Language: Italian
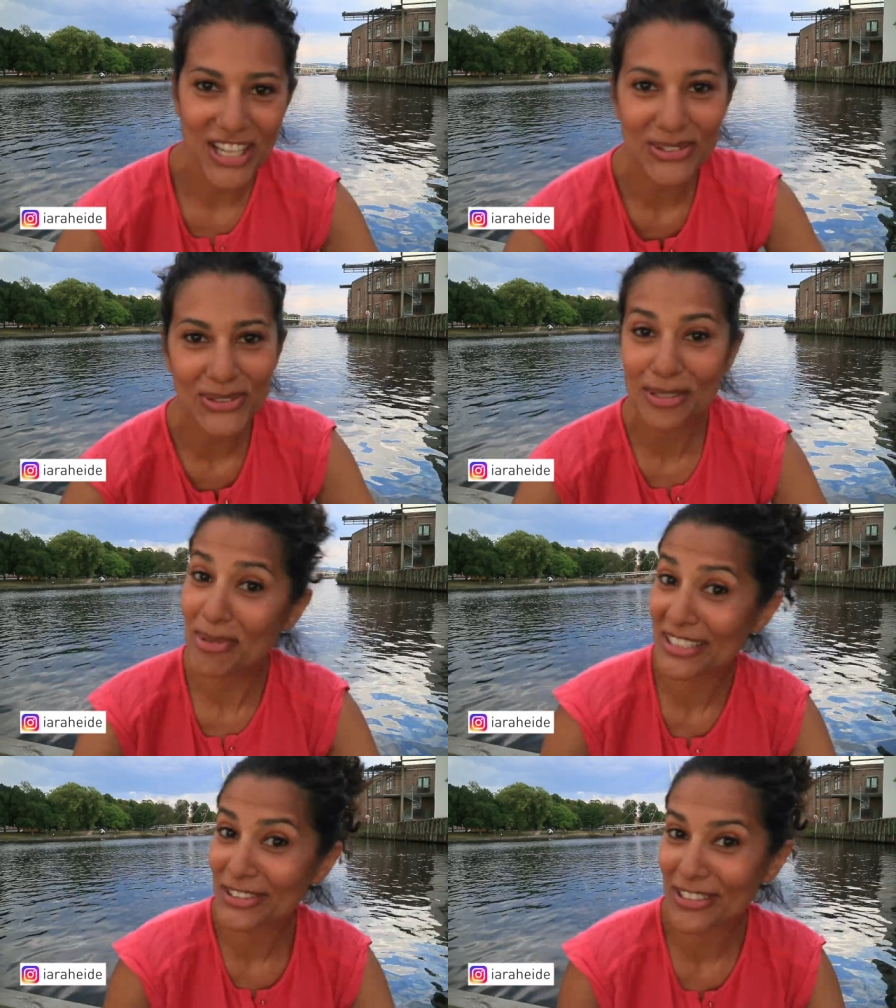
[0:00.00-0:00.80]
Ciao a tutti,
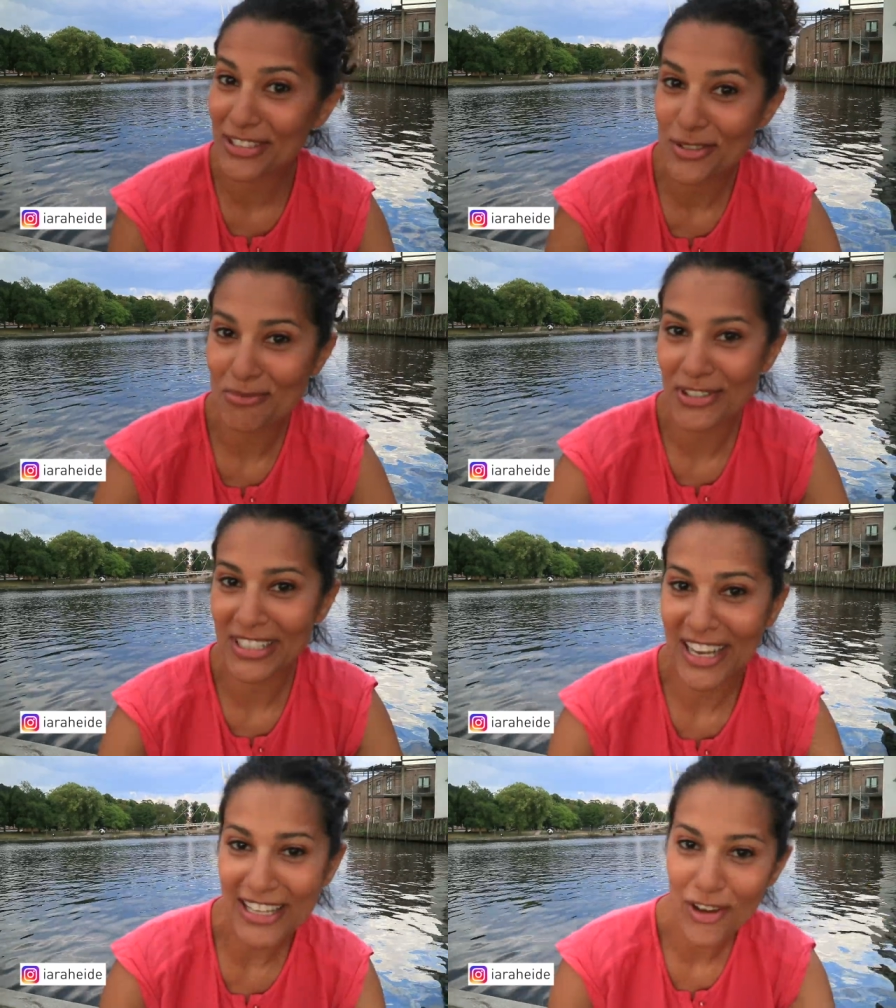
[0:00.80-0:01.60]
ben ritrovati sul mio
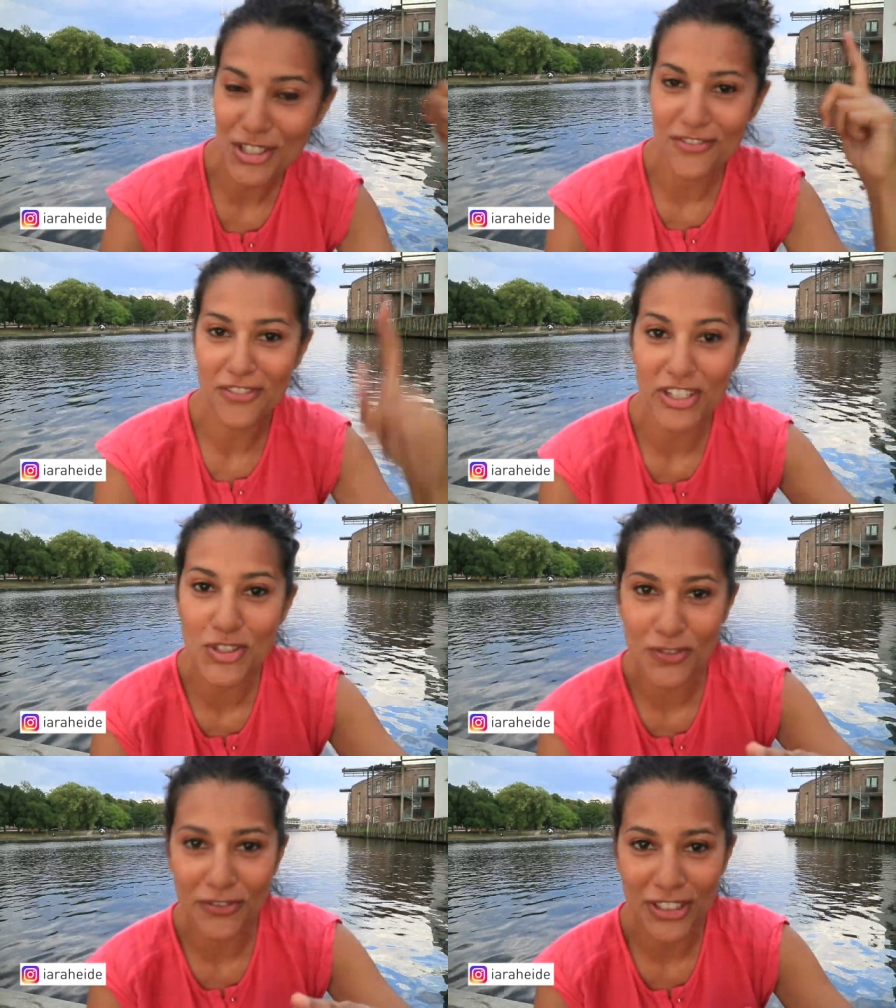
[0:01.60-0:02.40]
canale. Oggi vi
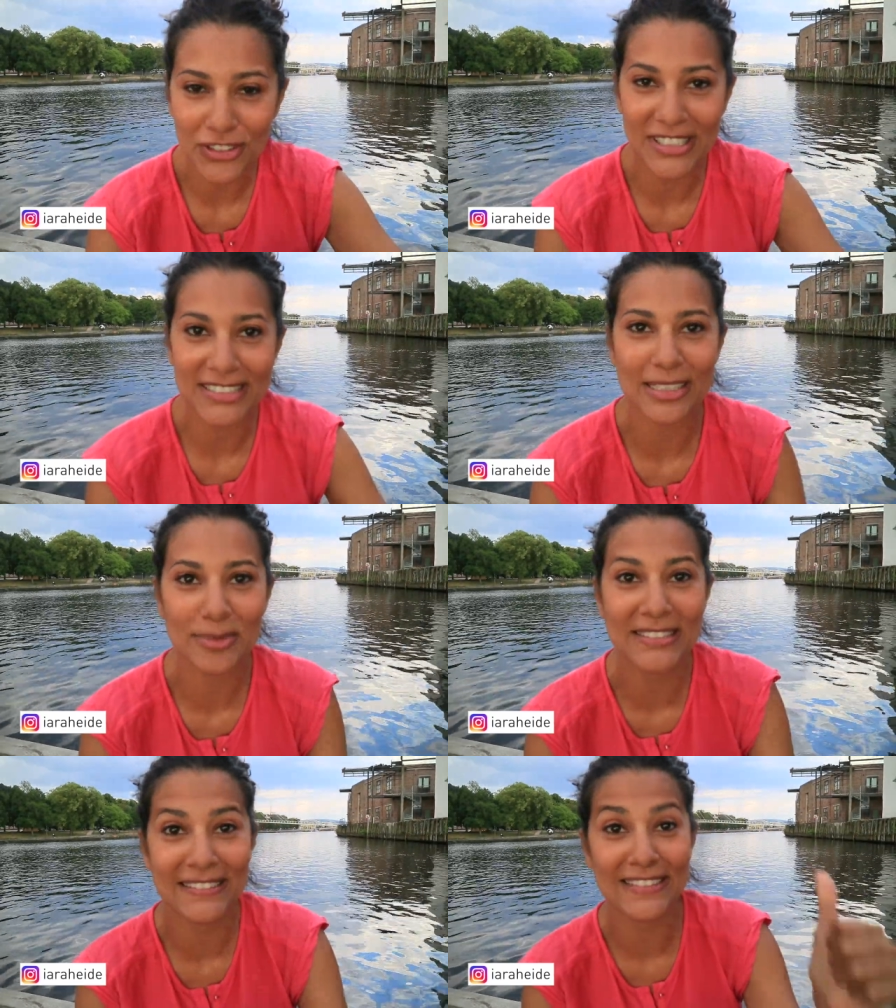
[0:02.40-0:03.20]
faccio un video
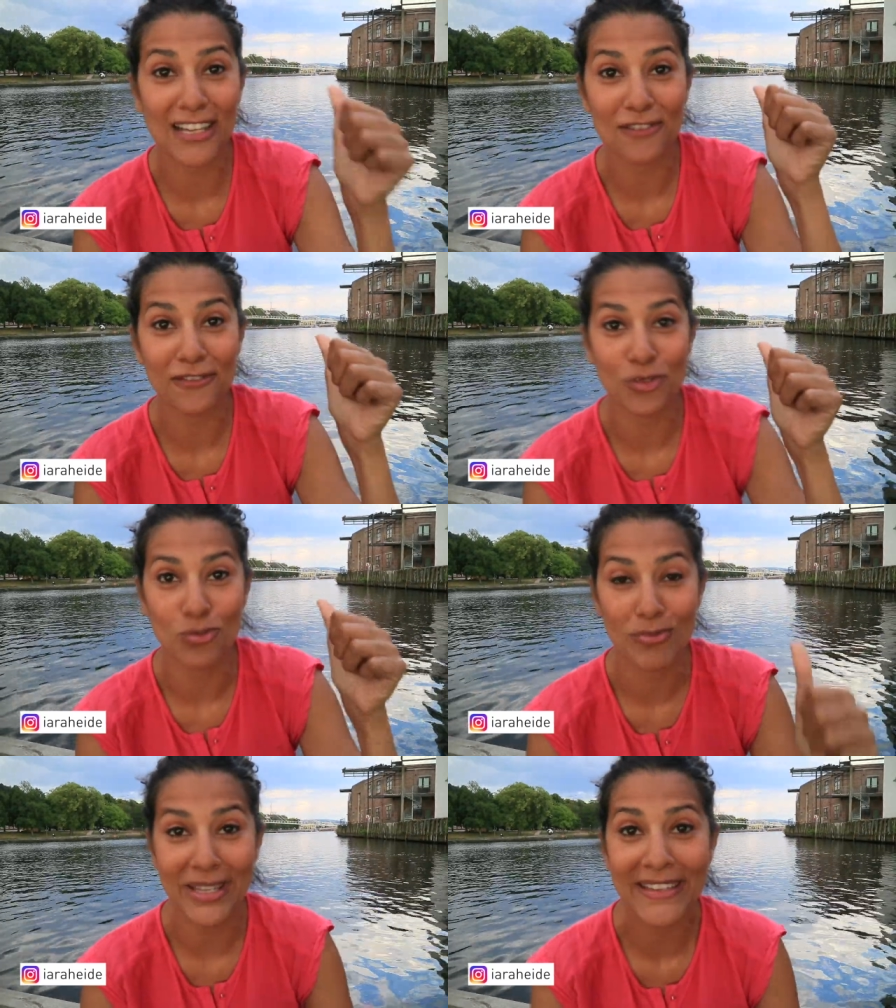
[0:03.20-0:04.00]
direttamente dal
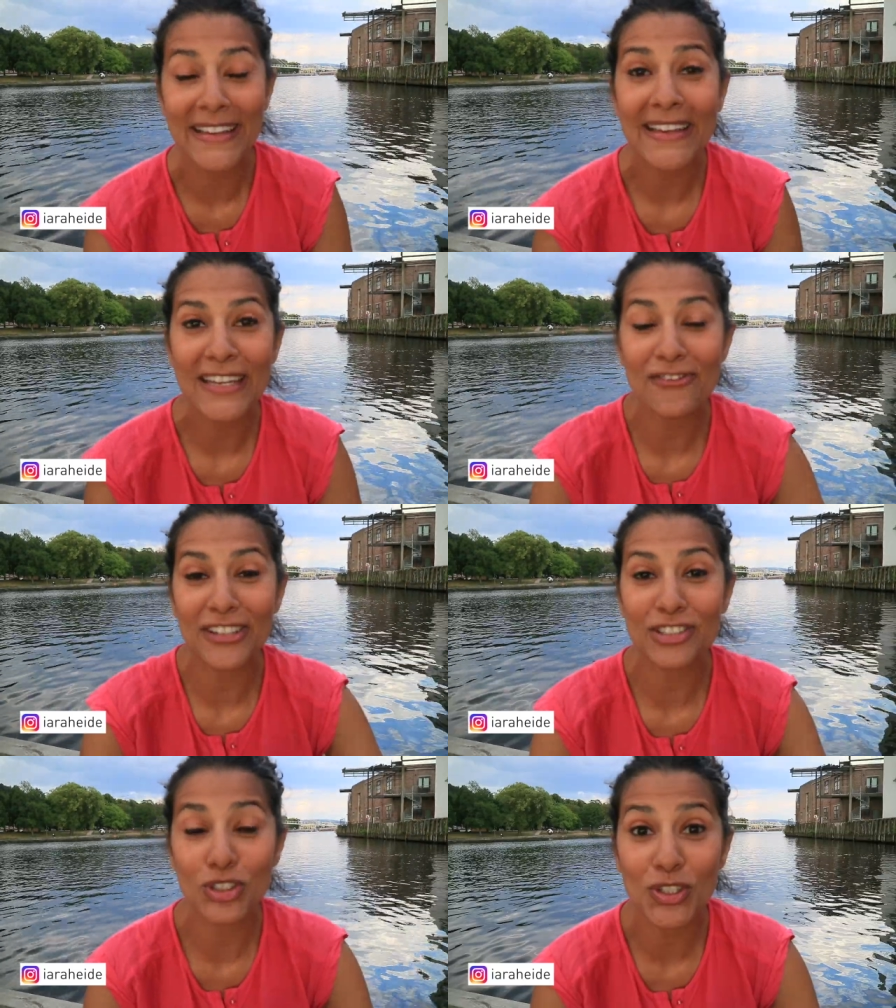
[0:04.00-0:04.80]
fiume.
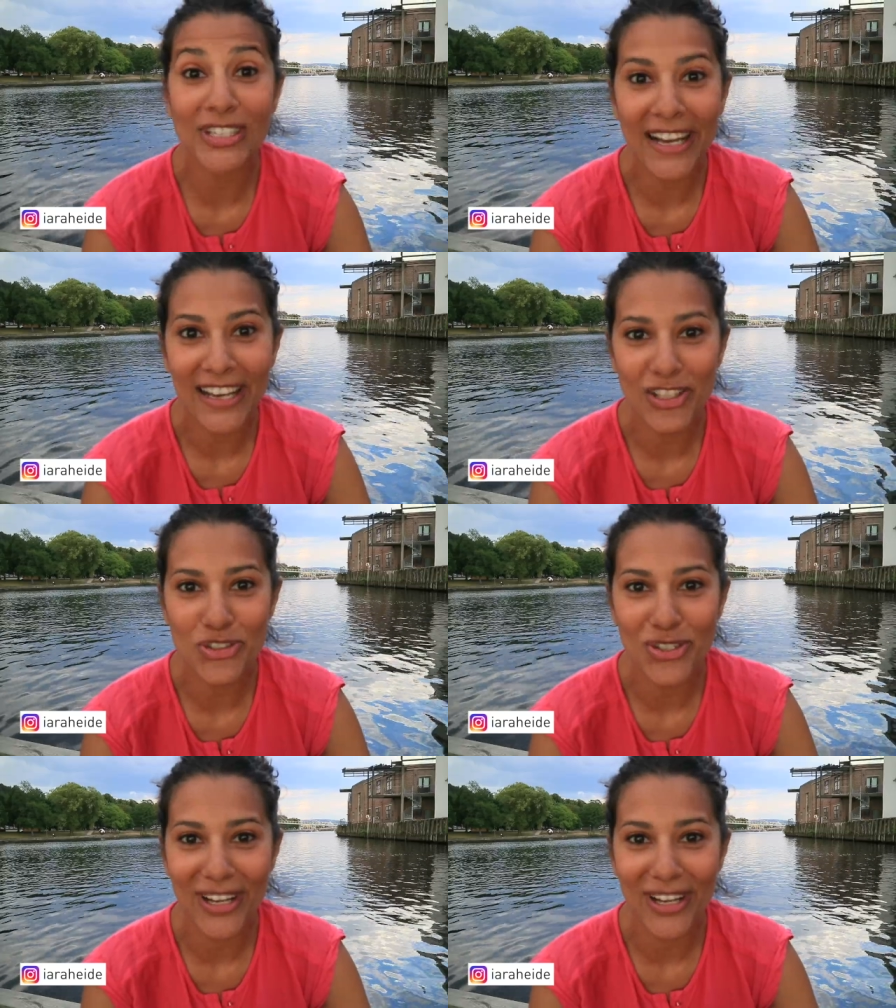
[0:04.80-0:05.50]
Infatti io galleggio